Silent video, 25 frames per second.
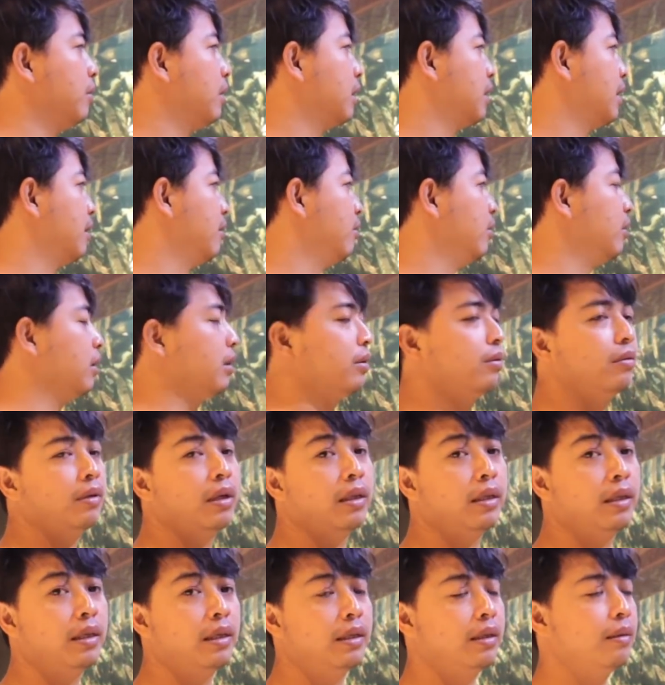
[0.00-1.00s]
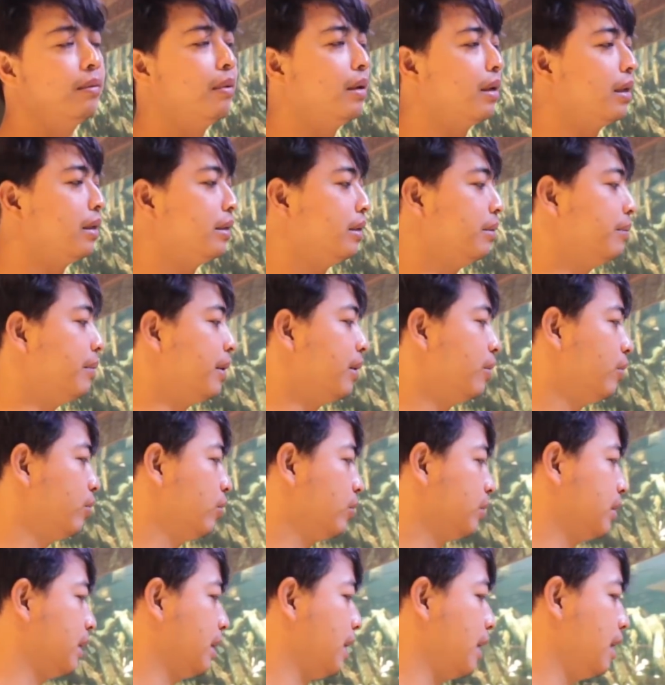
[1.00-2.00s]
dua tabung itu nanti kita bakal simpan
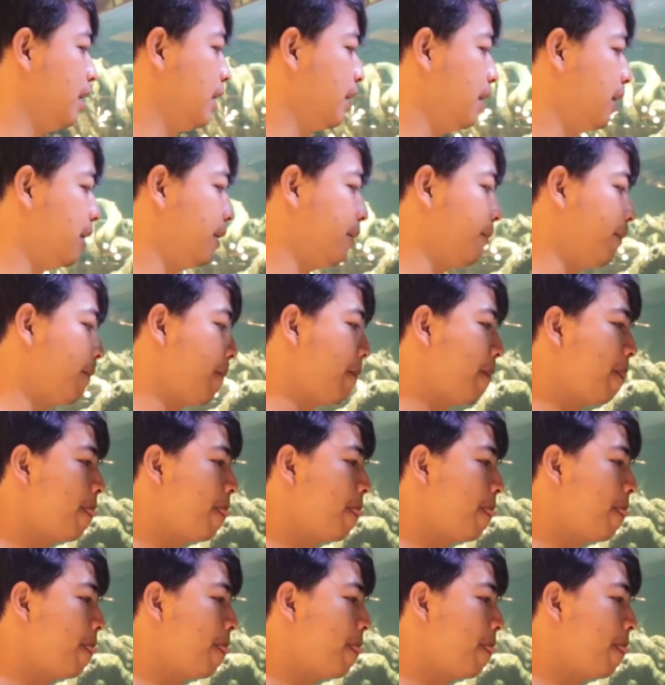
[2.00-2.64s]
untuk cadangan